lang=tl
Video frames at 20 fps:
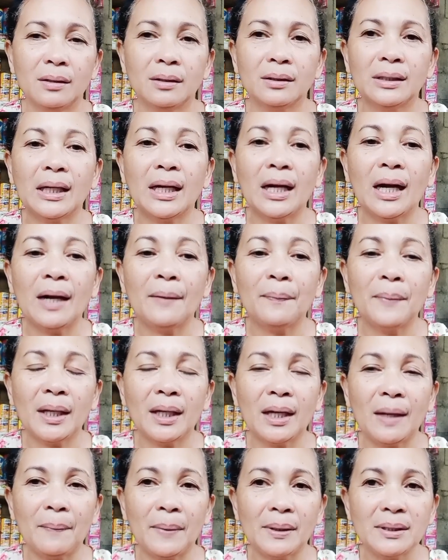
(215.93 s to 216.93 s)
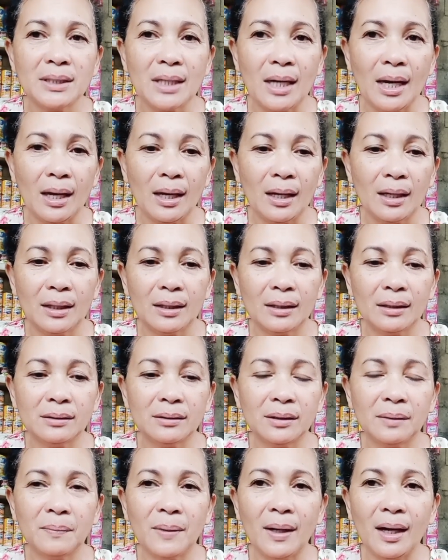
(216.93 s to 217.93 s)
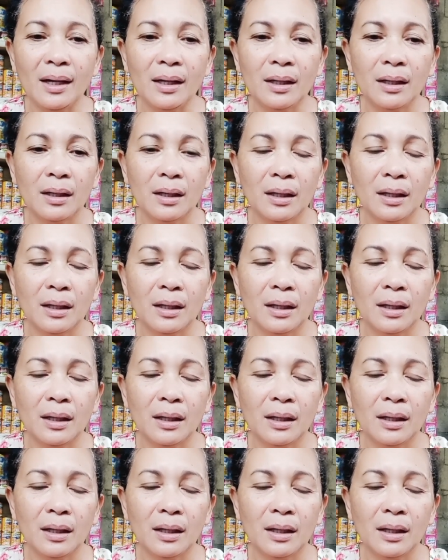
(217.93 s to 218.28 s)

nagkakapera pa siya. Ah, diba?